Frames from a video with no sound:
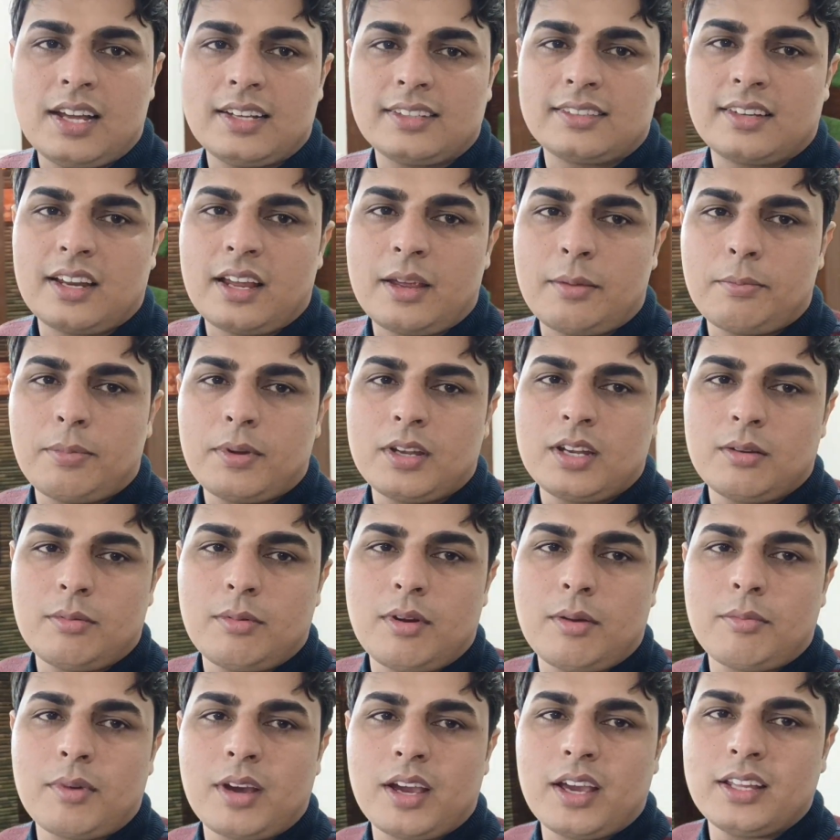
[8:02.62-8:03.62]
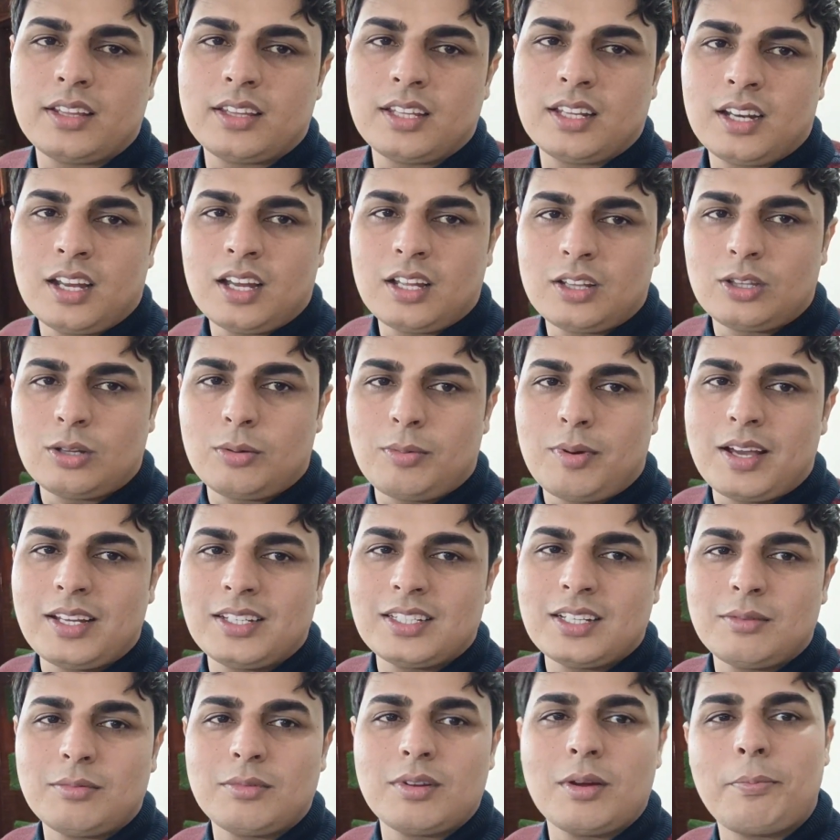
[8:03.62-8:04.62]
लास्ट टाइम पे जब हम गए थे ना तो
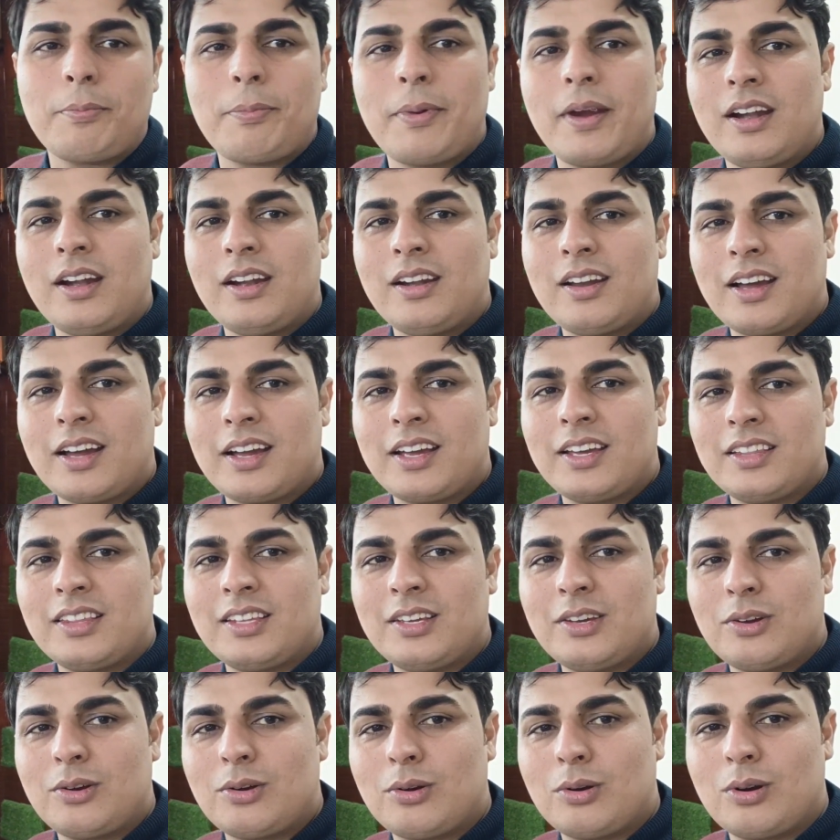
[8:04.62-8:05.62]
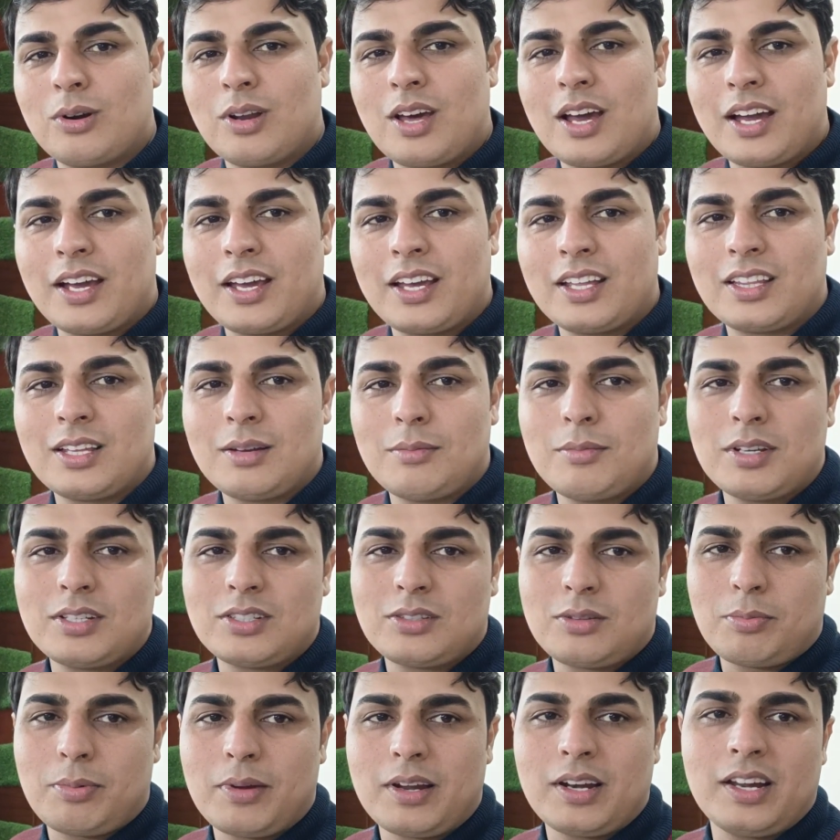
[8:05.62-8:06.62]
भाई साहब जब पेंट आ गई थी और हुआ आ गया था
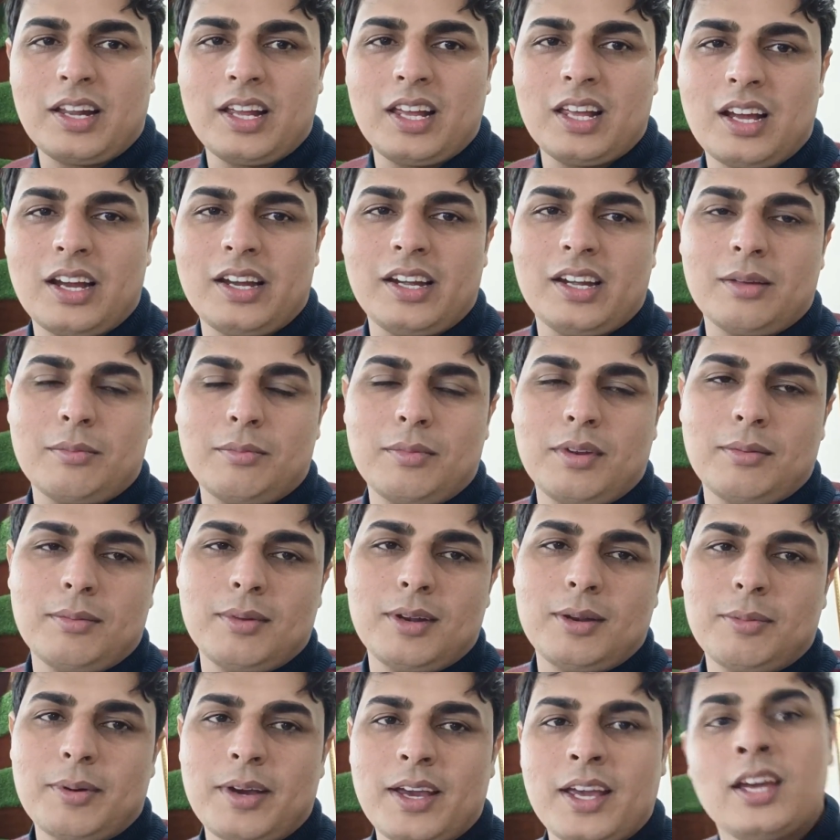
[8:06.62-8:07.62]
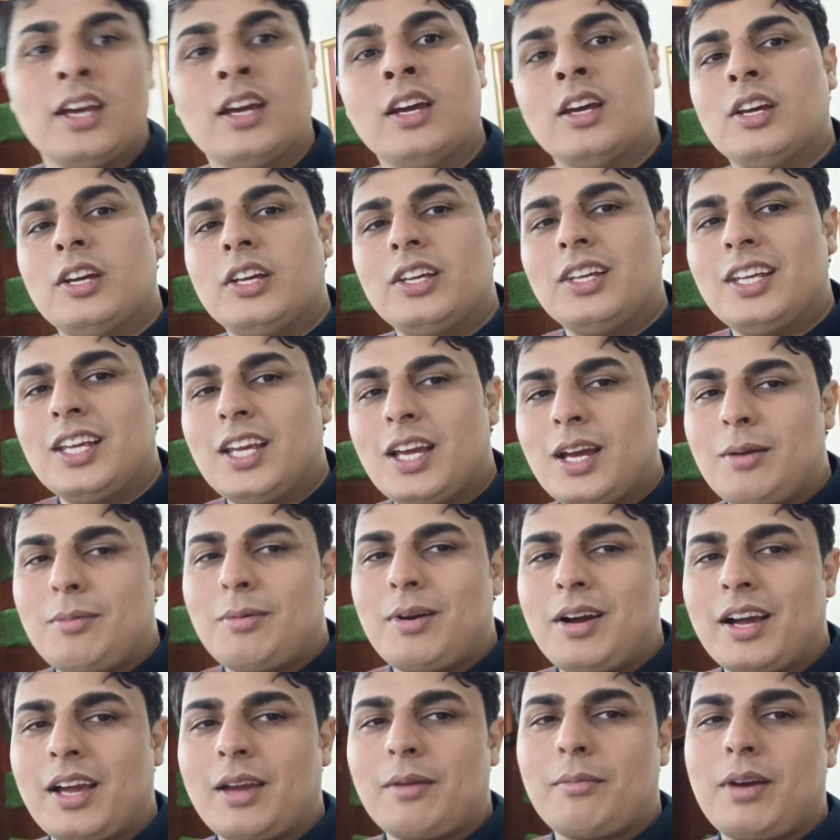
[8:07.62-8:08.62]
मस्त पर ये आइटम नहीं मिल पाए ये
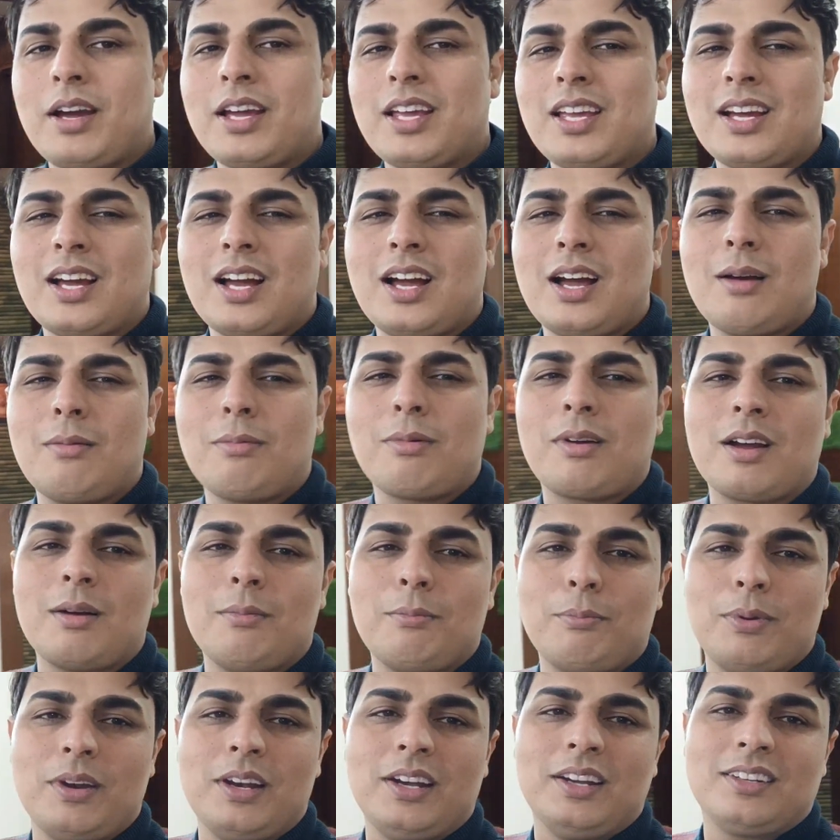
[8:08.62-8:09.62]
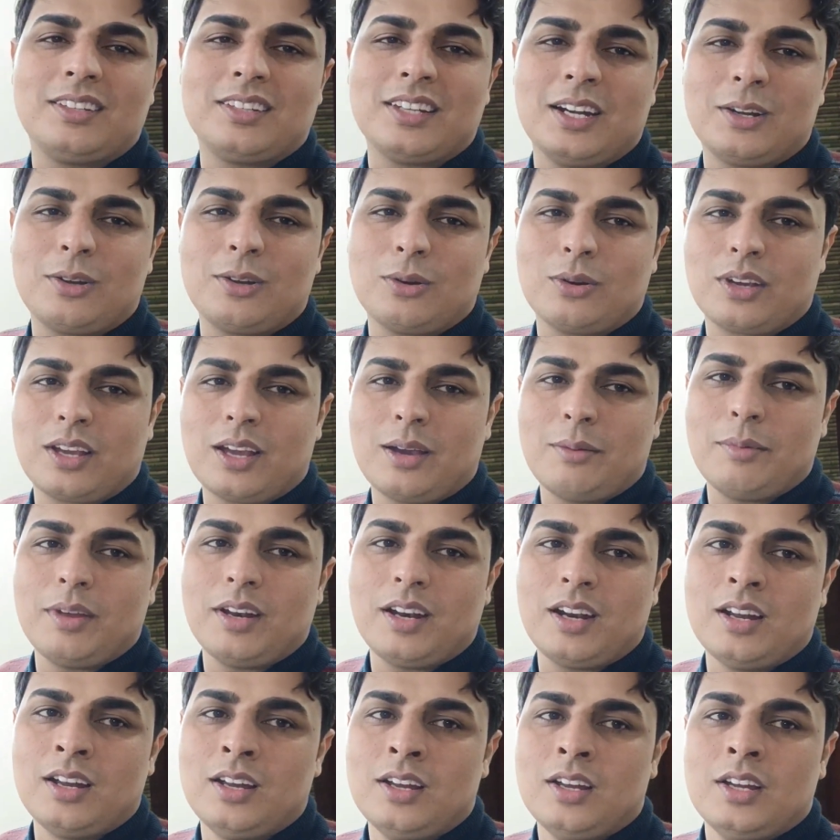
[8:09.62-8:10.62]
अब आ गए भाई अब कंप्लीट सेट हो गया
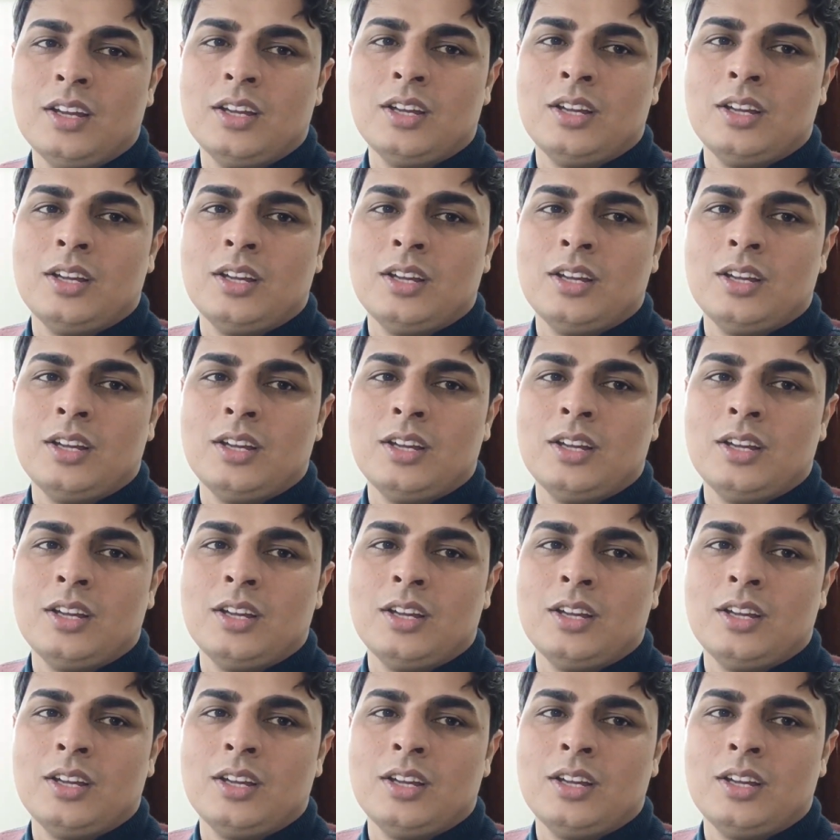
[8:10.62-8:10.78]
मेरा